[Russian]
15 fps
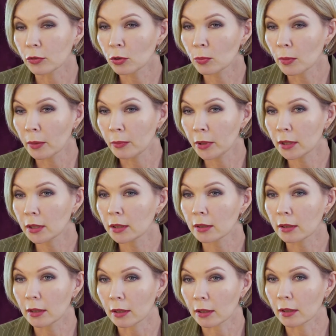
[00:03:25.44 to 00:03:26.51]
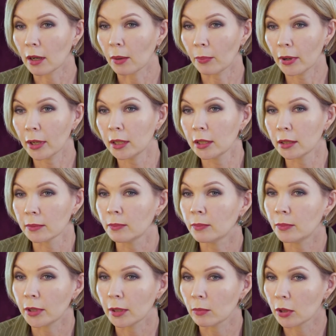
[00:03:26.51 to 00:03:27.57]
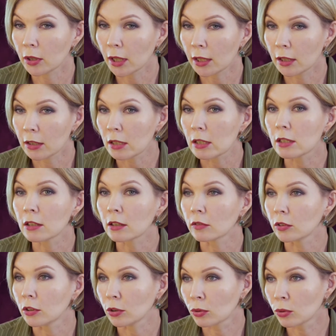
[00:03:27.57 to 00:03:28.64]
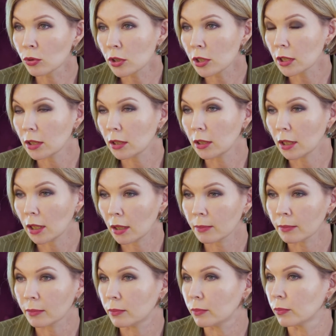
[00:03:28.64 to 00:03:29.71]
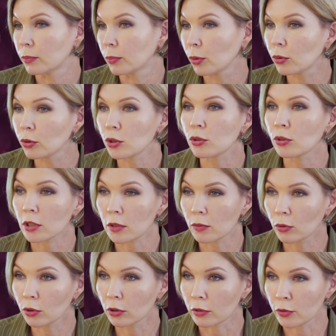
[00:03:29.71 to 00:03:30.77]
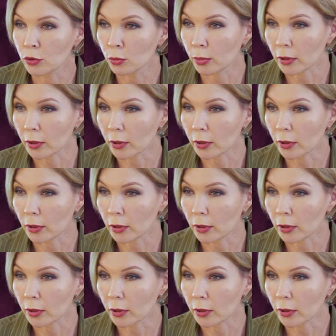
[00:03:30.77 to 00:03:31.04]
в тот момент а, компания приобрела лицензированный курс, и я полностью освоила всю